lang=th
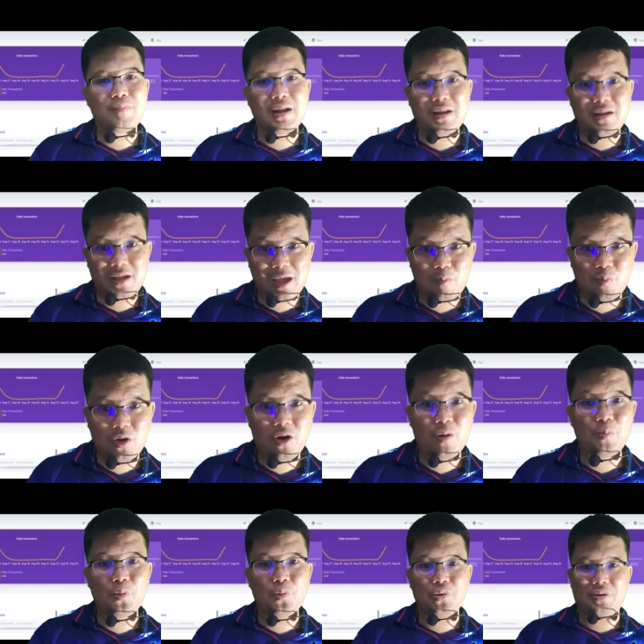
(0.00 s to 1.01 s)
มันเก็บข้
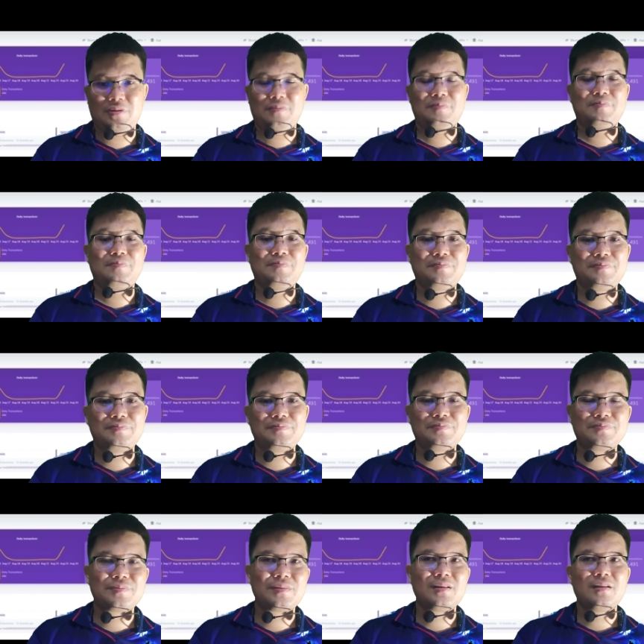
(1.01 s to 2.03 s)
อมูล
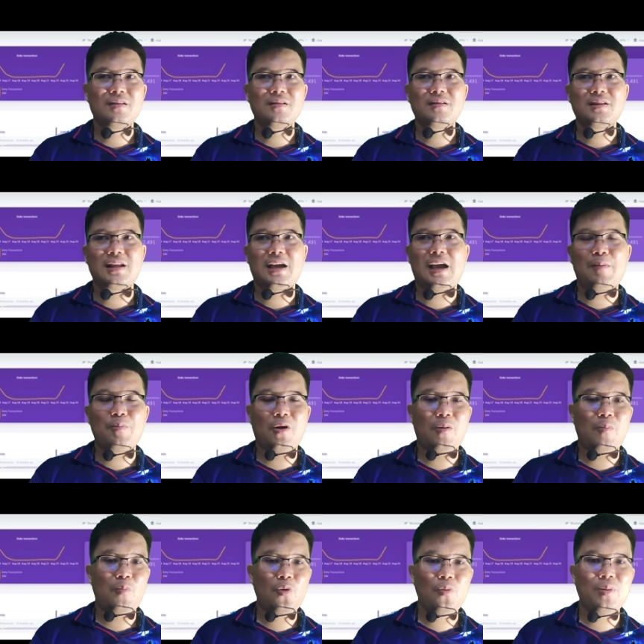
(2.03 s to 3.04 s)
นะครับข
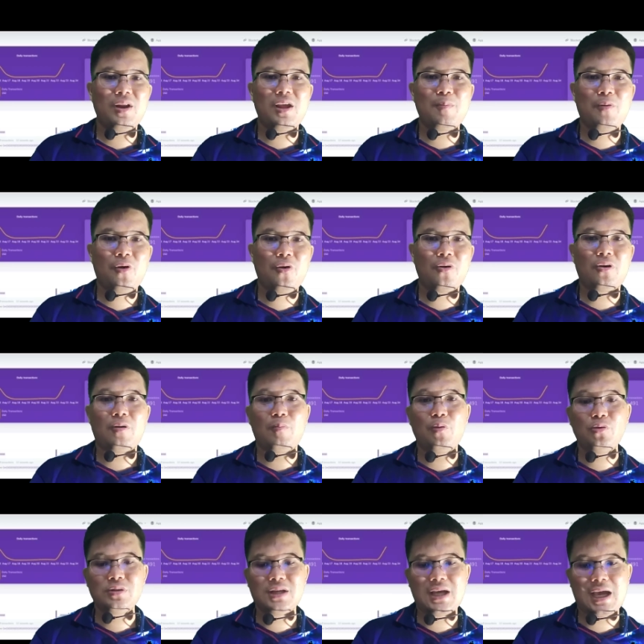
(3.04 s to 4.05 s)
องผู้บริโภคของ
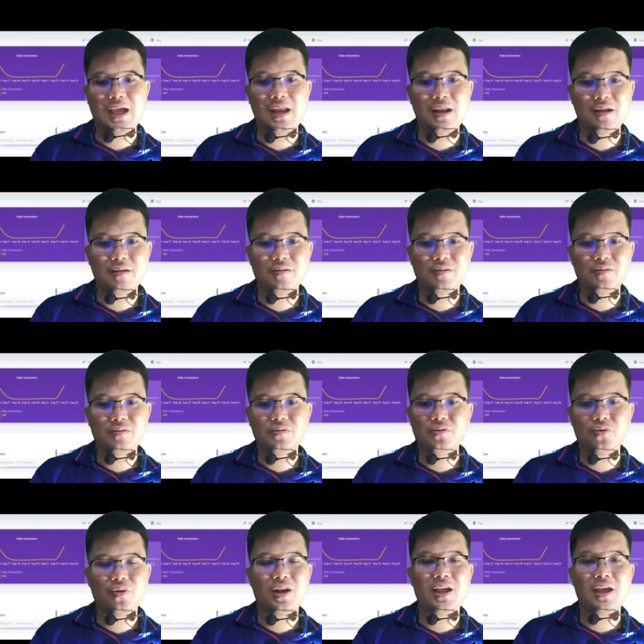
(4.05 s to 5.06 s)
ผู้ใช้
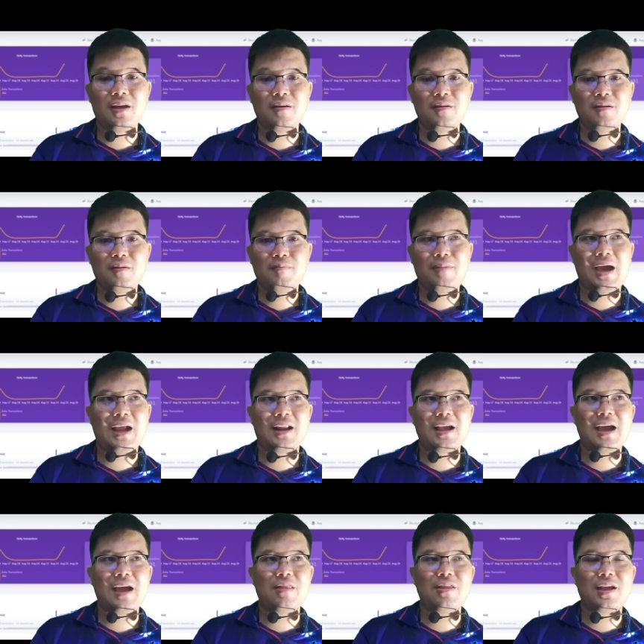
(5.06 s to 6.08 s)
ตัวเนี้ยผ่าน
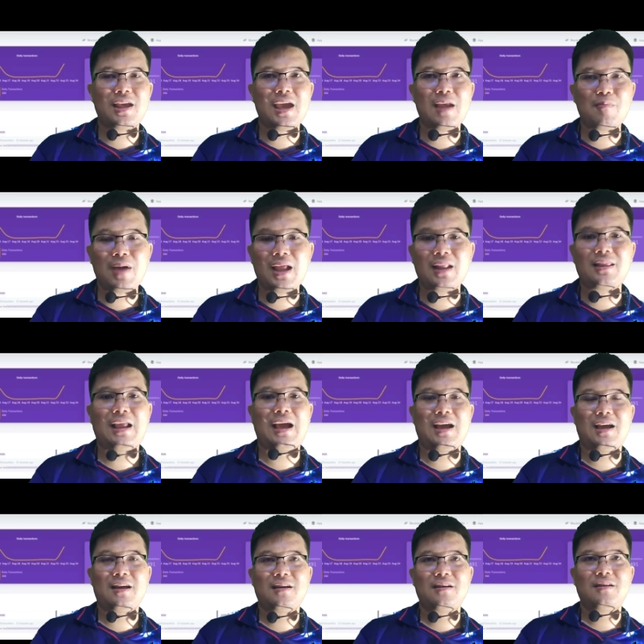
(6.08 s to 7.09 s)
การสแกนม่านตา
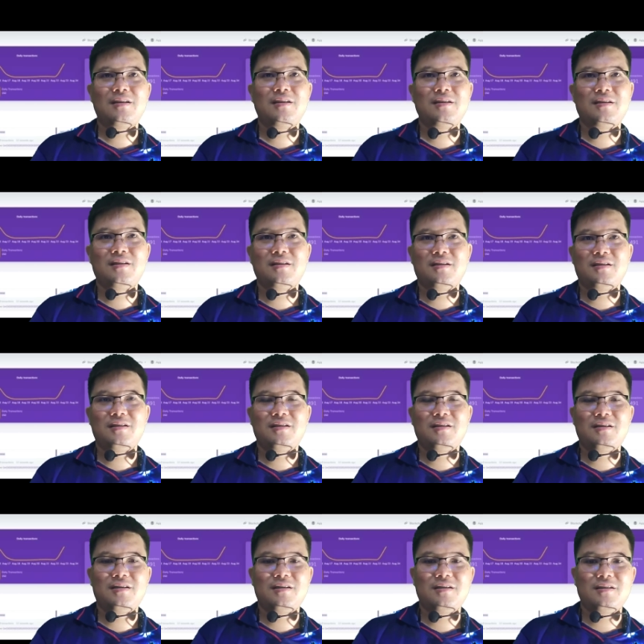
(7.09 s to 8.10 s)

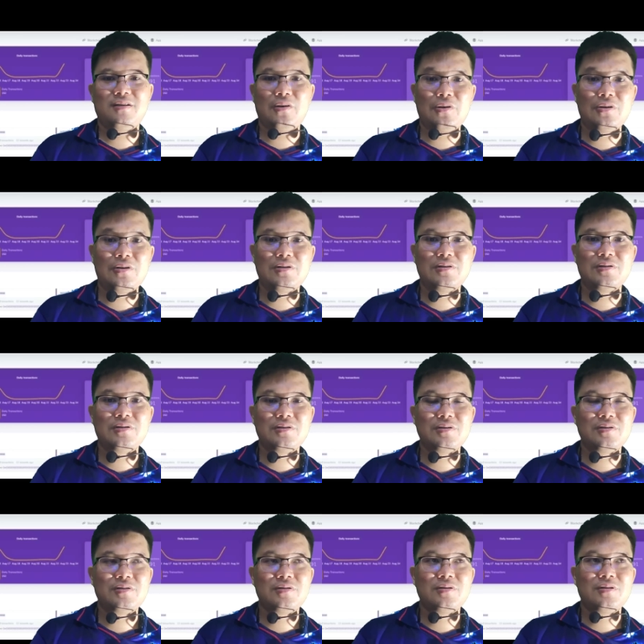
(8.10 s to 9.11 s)
เนาะ
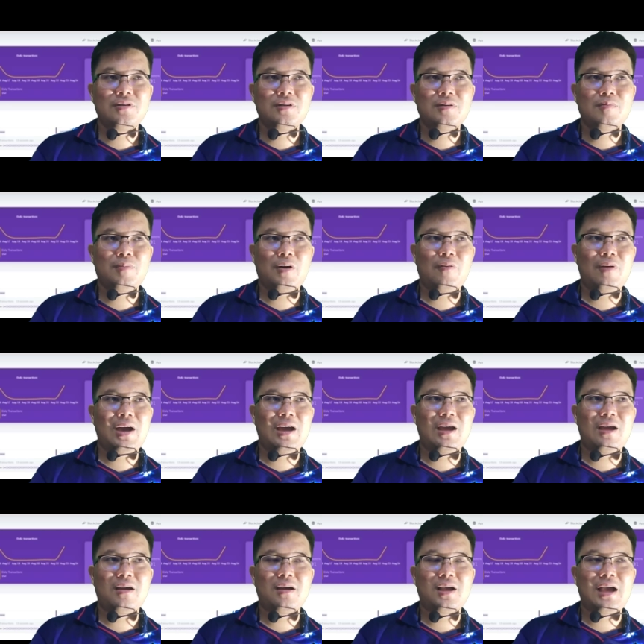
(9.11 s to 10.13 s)
เพราะว่า
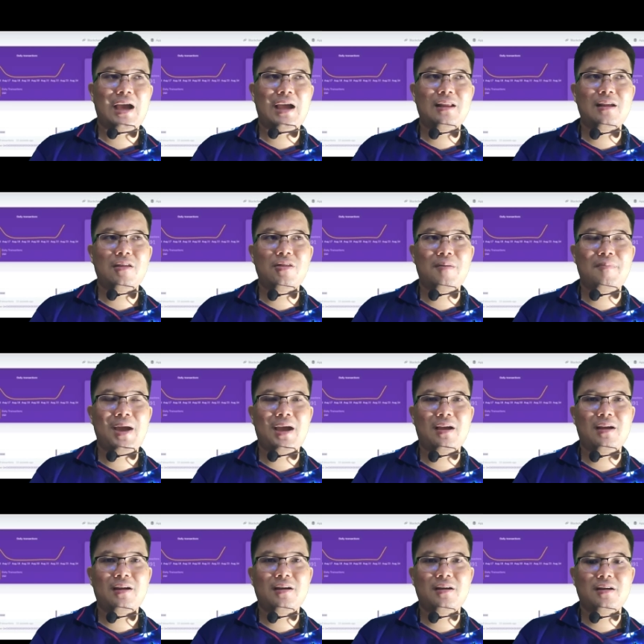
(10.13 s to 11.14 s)
การจะสมัค
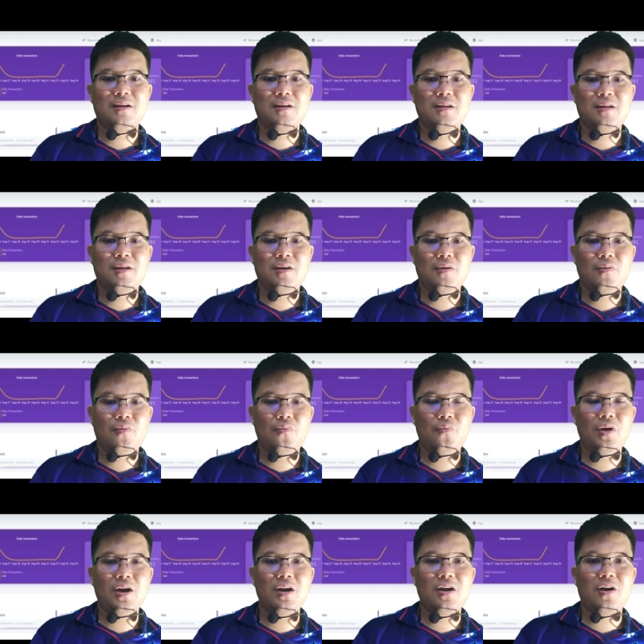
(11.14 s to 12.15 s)
ร
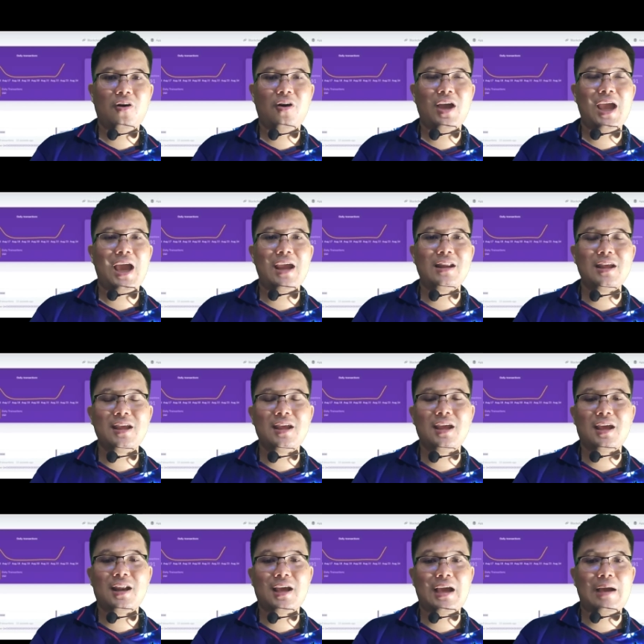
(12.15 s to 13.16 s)
Workcoin ไอ ดี
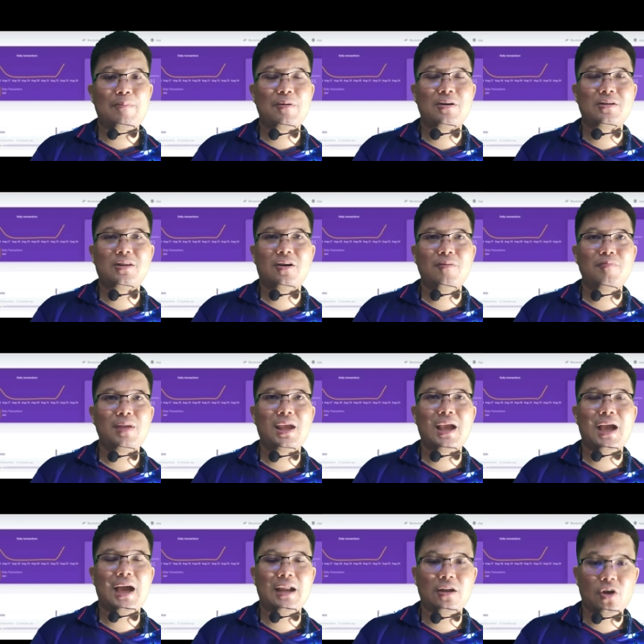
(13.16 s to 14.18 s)
นะครับก็ต้องมี
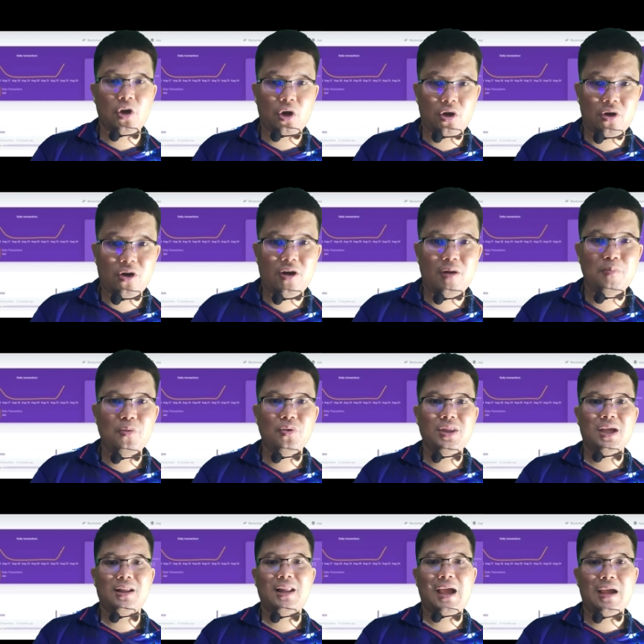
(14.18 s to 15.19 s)
การกรอกข้อมูล
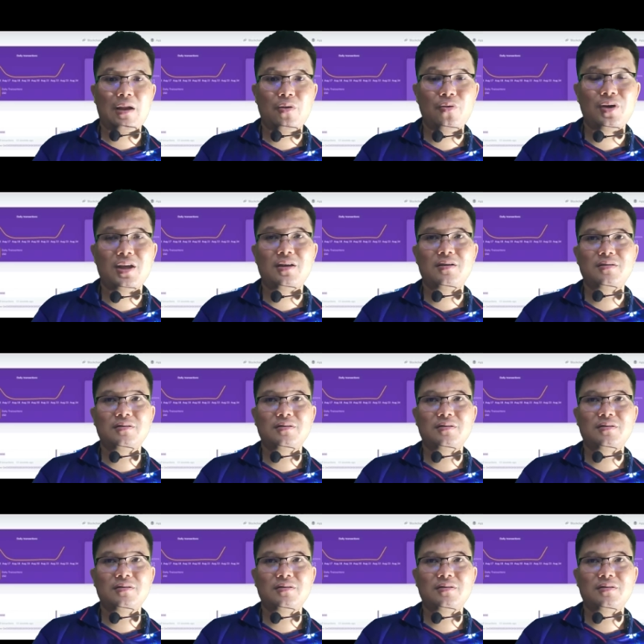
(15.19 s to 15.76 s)
ต่างๆด้วย